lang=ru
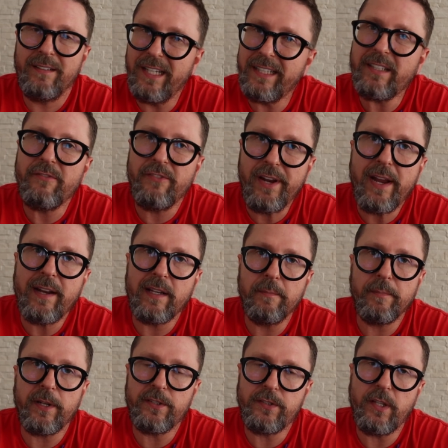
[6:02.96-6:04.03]
это вряд ли
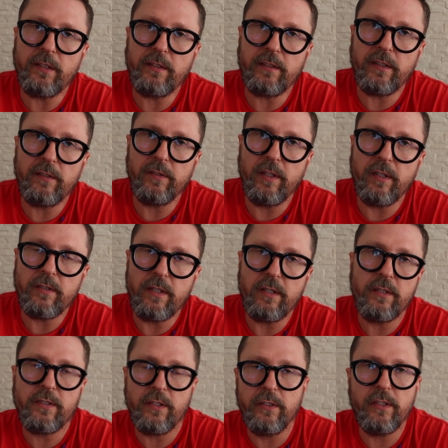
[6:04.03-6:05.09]
простят этой власти.
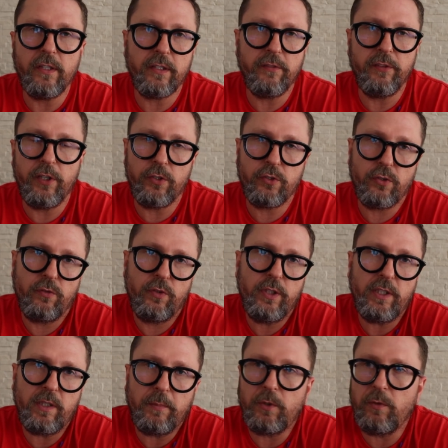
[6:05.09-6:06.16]
Они целый день говорили, что его
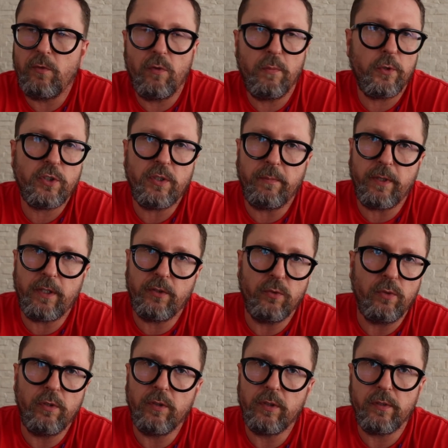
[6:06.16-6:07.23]
нет, а потом его просто
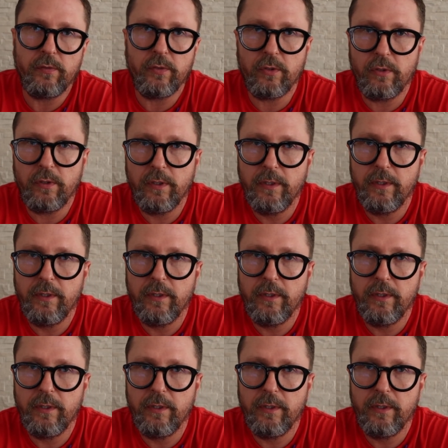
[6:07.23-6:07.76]
поканули, вот и все.